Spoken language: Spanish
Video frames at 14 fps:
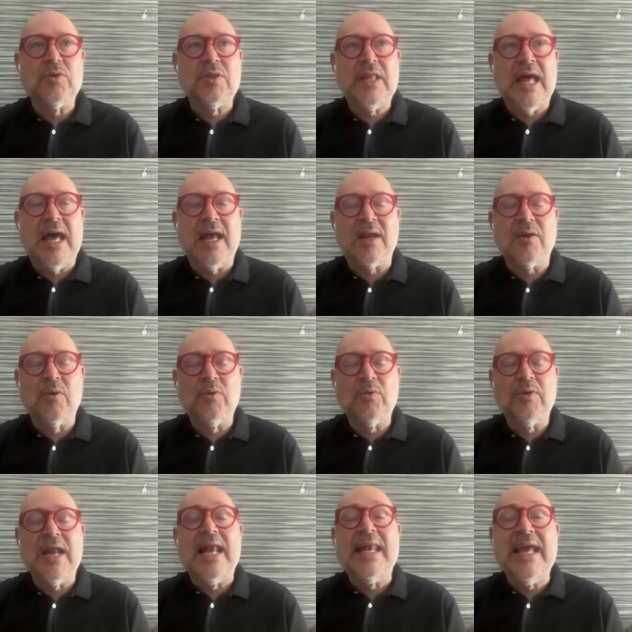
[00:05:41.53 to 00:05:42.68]
contar
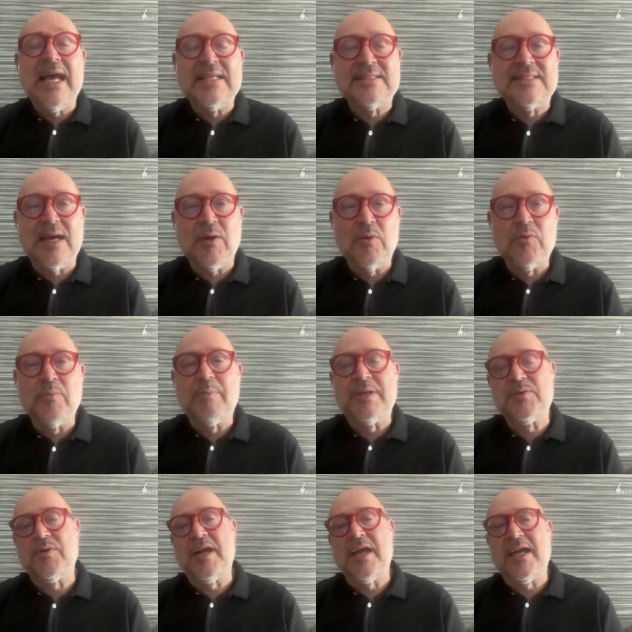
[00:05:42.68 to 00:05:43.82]
con una alianza con un
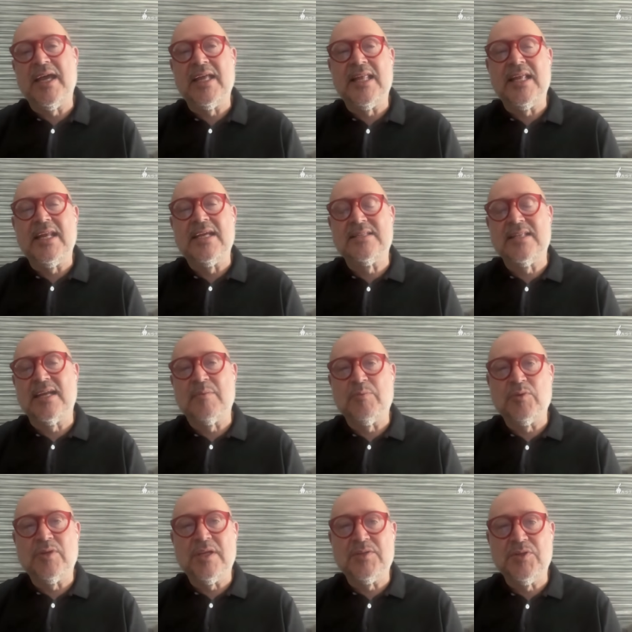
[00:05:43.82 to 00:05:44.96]
personaje que tenía esta
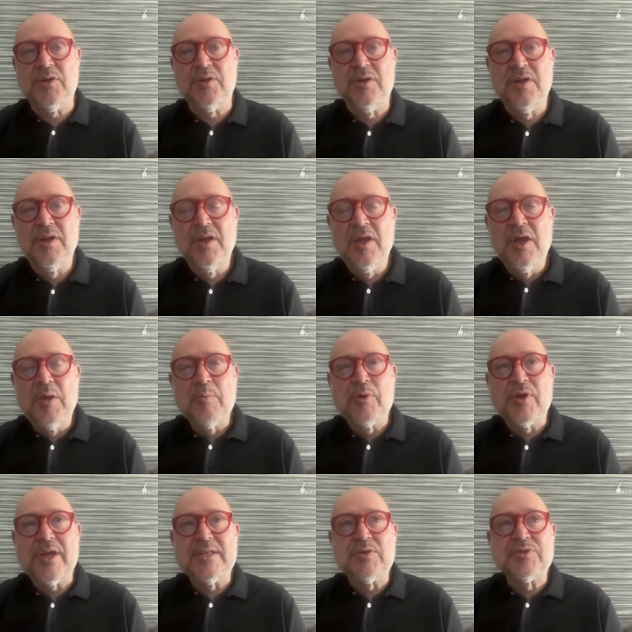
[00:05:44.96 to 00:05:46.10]
reputación,
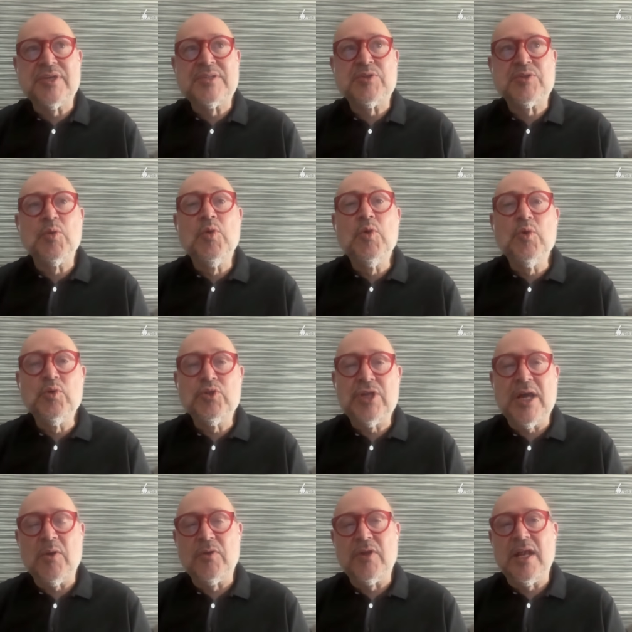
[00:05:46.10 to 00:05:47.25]
porque entonces su
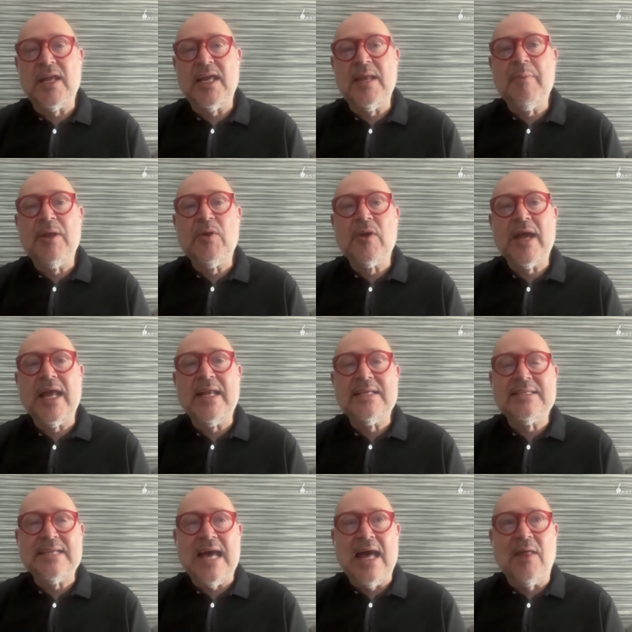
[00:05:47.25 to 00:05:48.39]
lucha contra el crimen
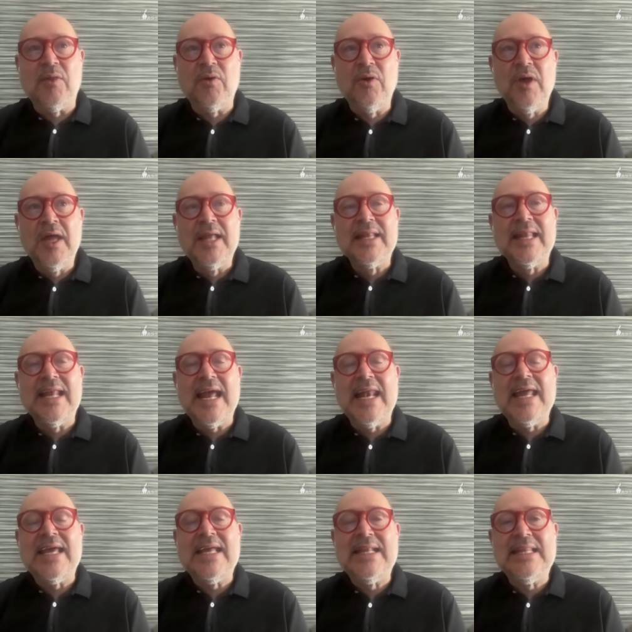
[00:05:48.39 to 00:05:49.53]
organizado
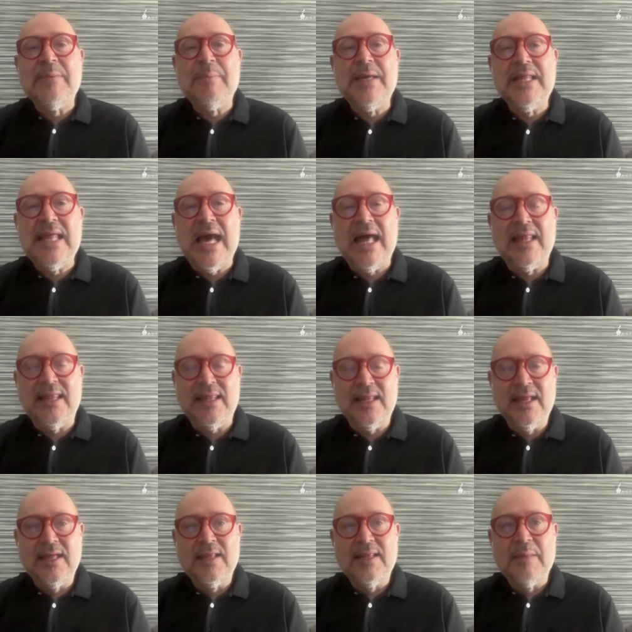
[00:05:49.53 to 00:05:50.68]
tenía legitimidad